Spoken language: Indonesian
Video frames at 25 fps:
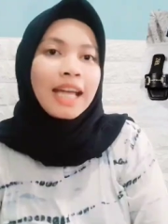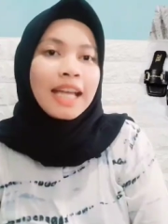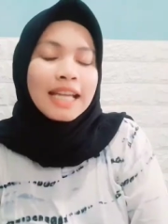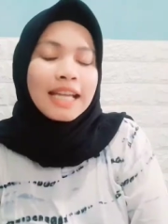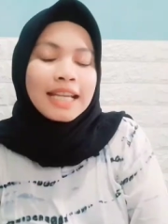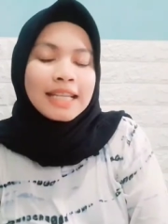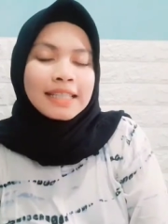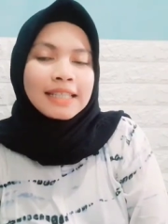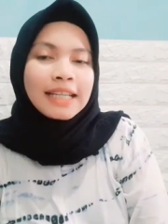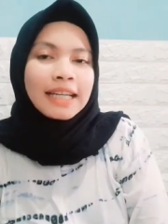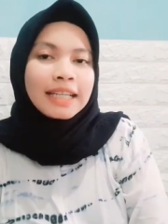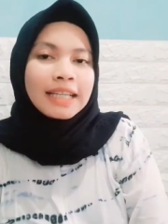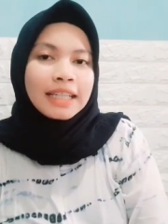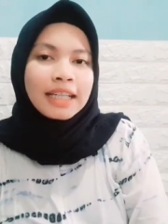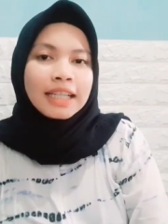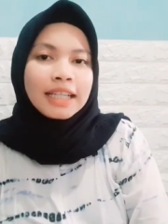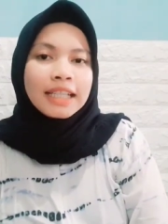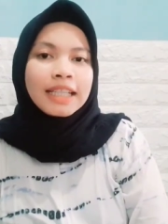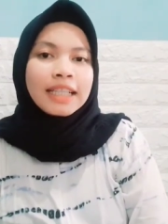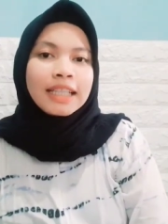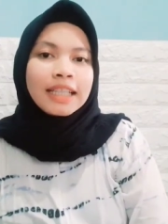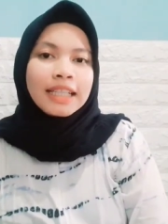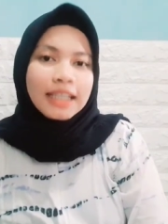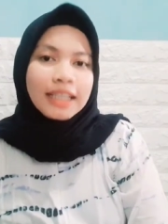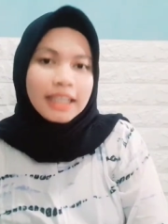Sandal
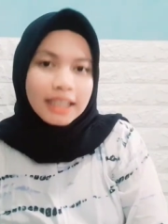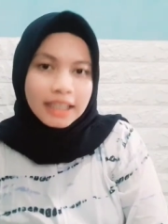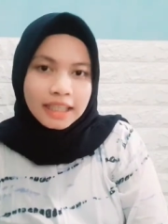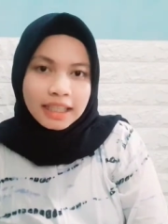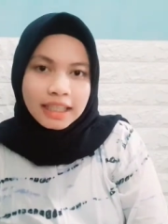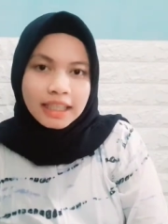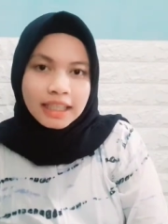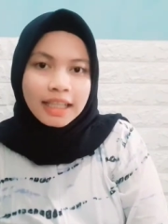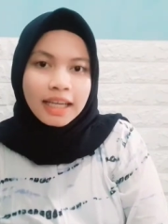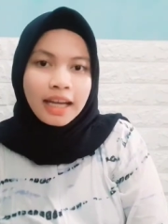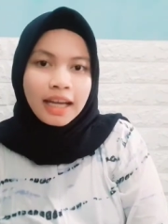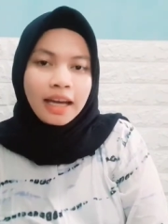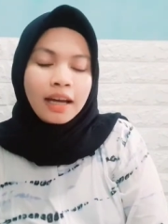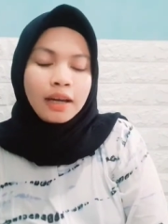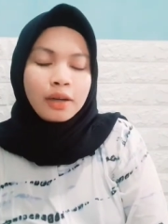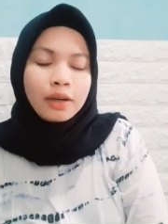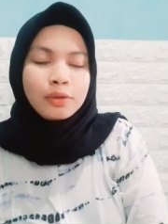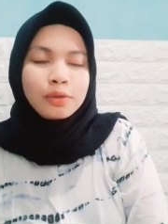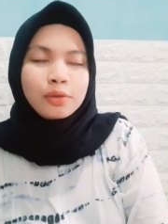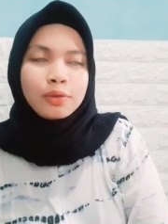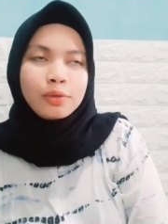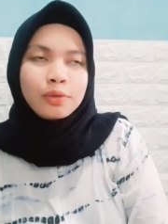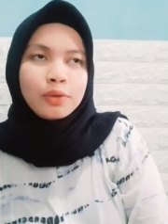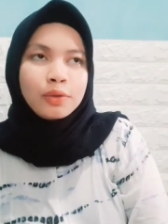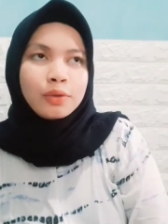ini
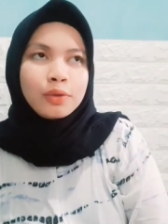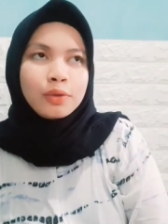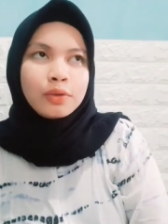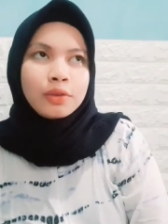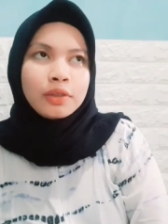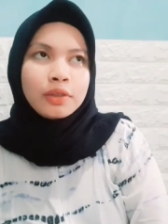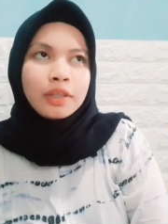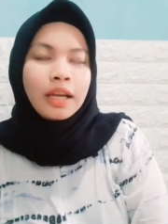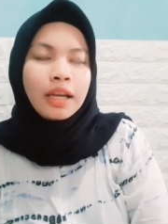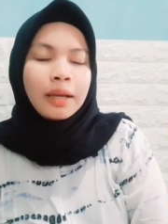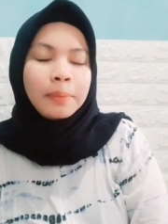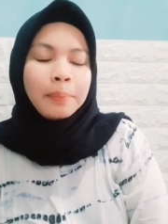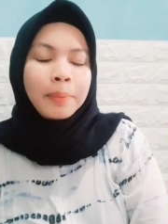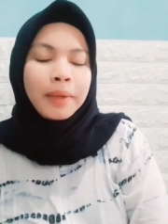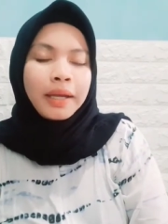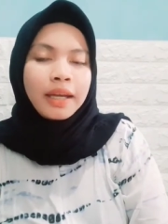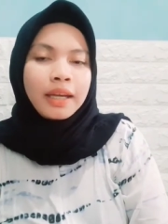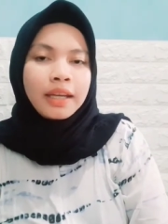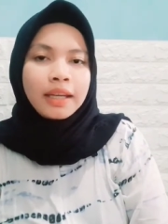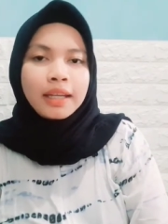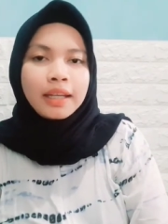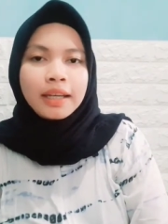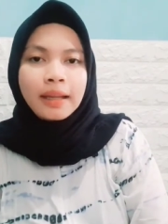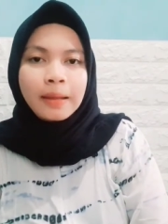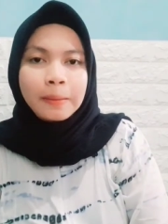aku udah
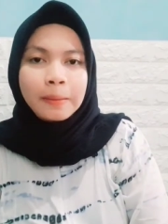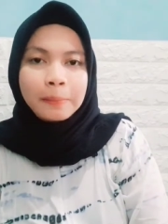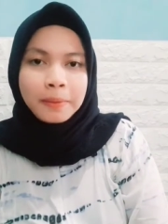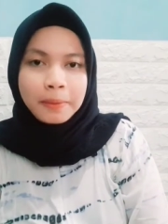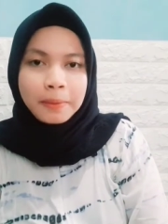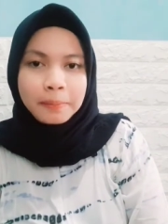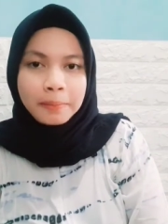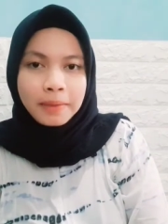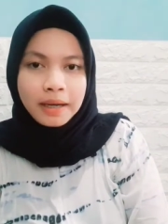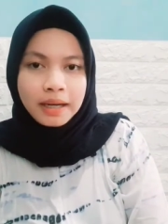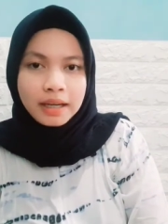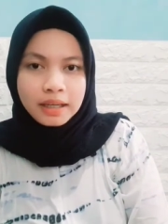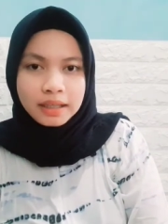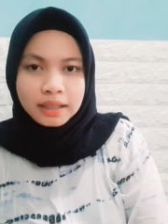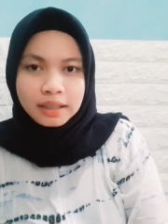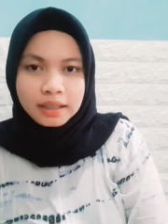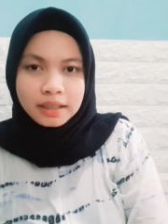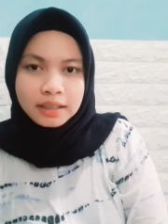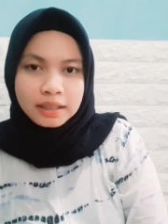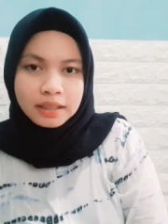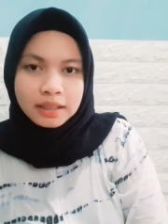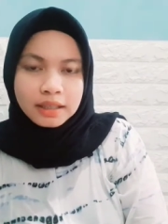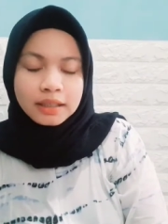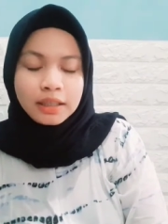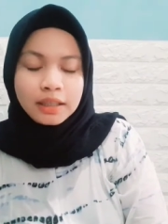pengen lama
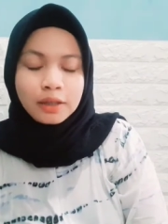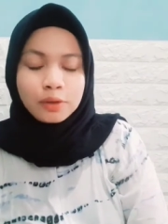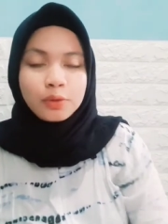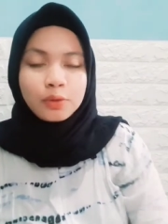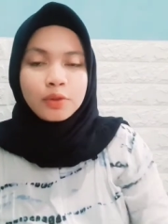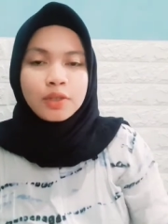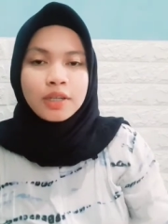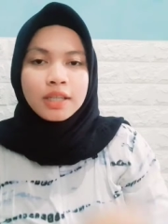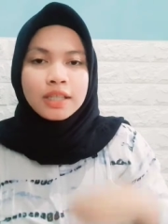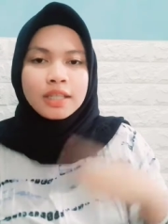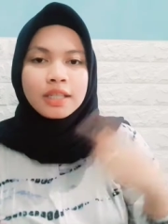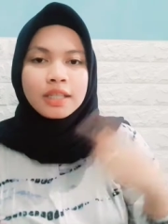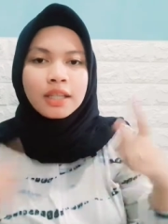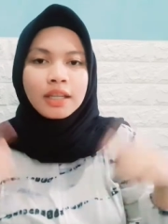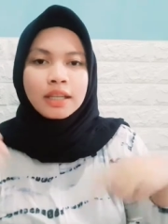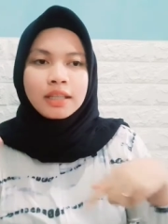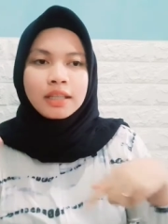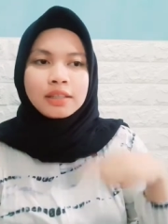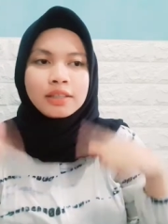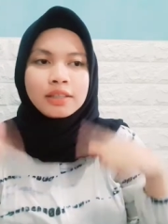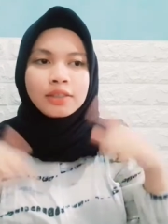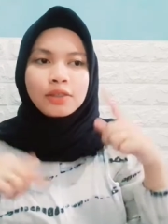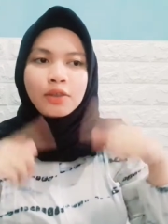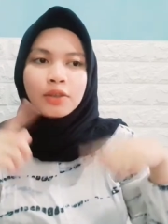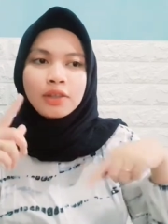banget, aku udah sering
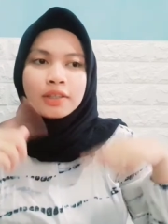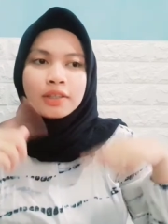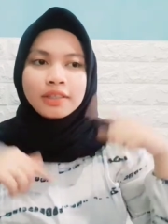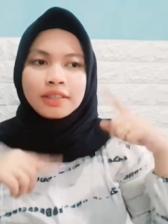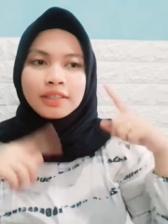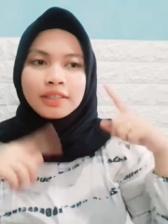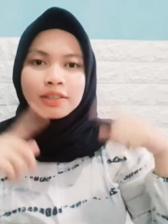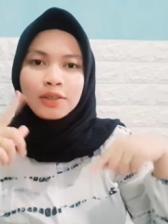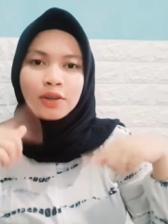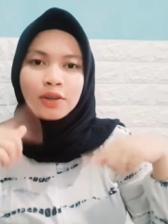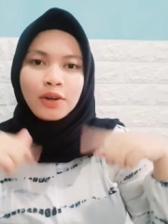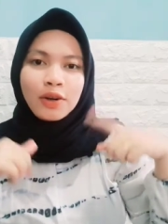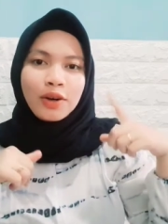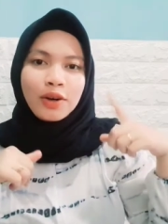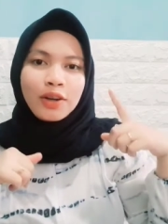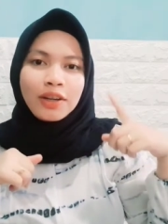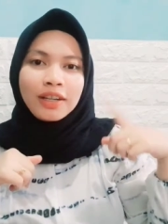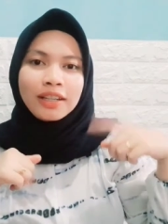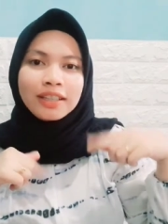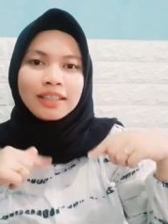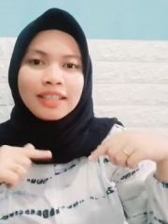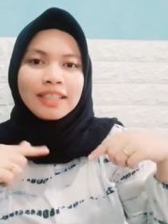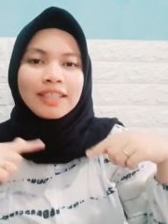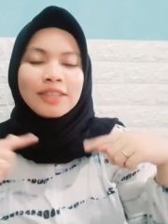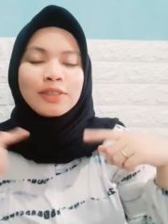
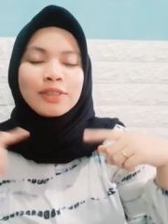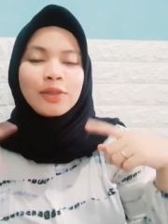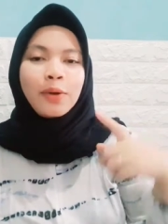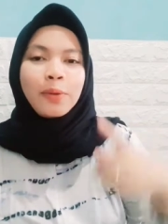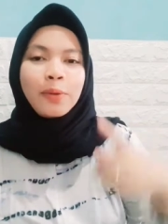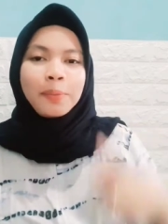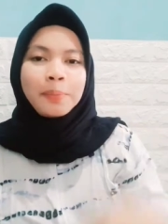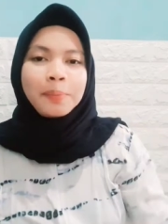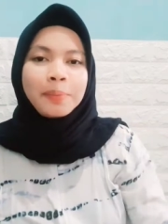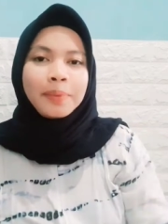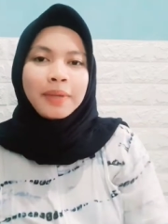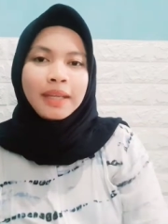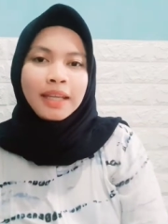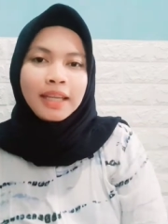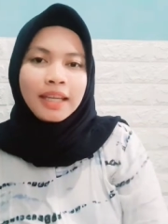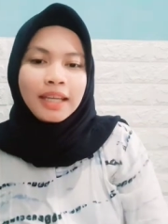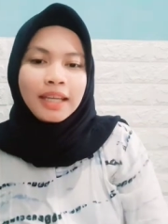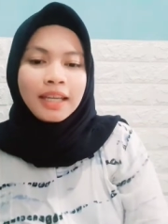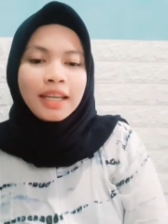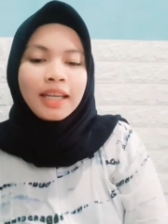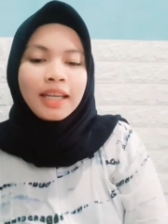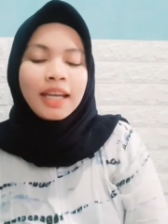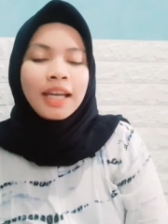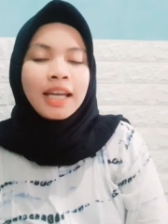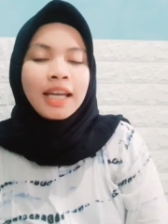scroll-scroll di
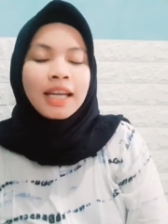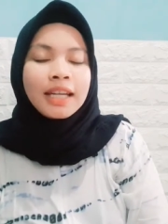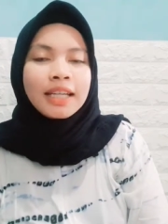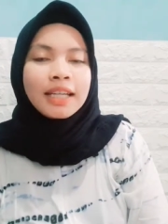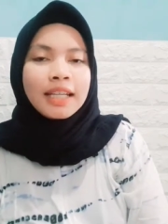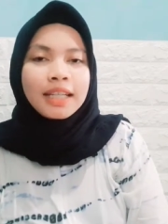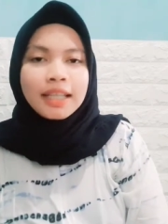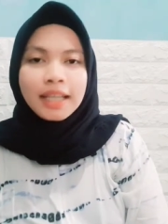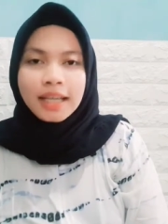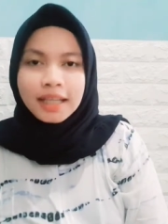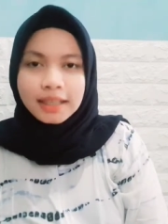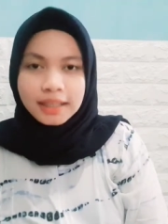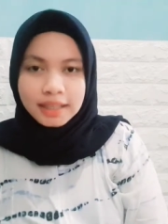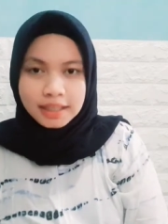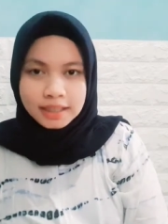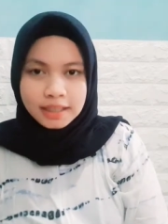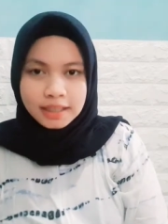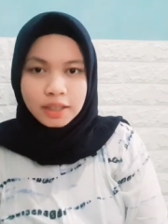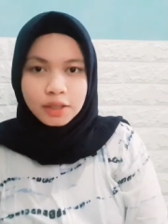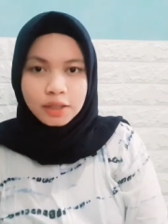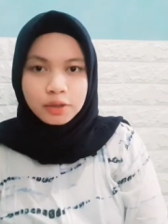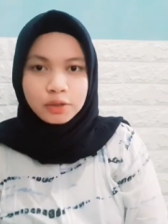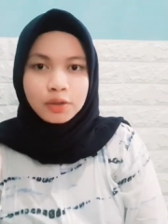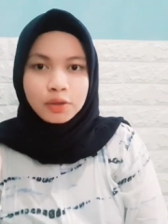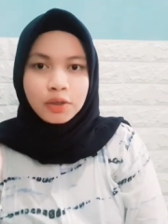Shopee dan katanya
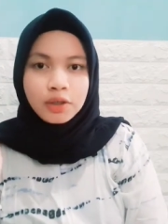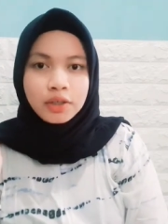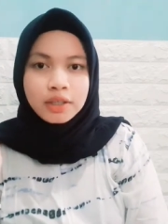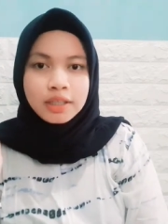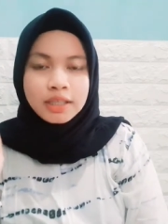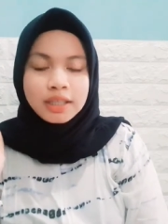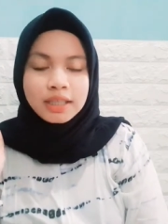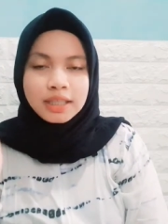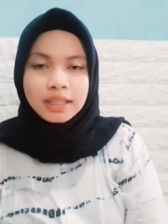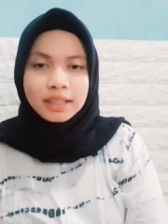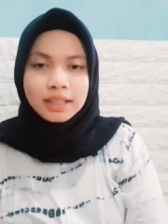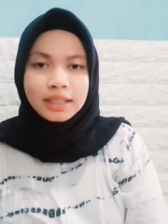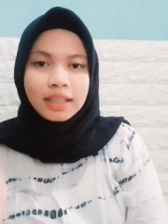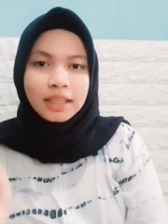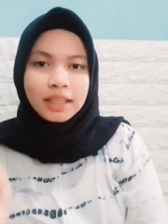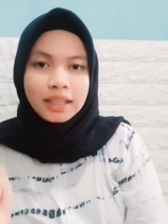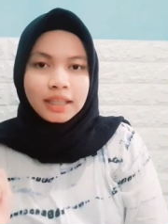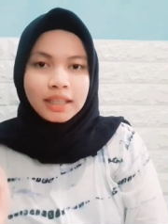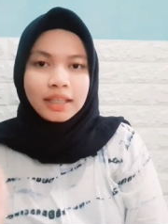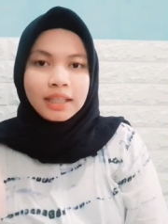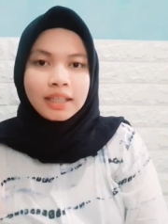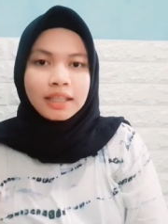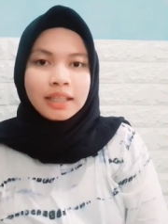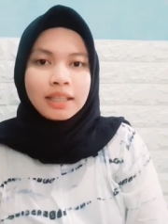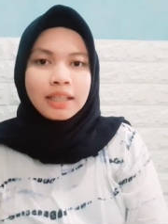itu
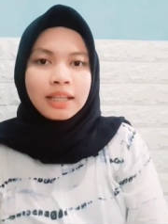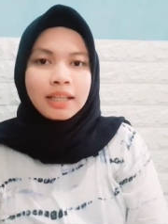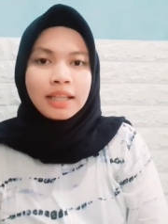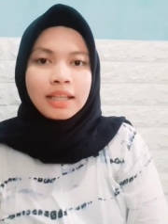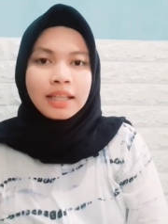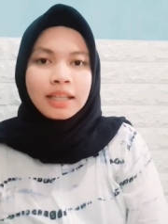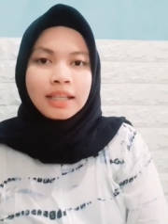original.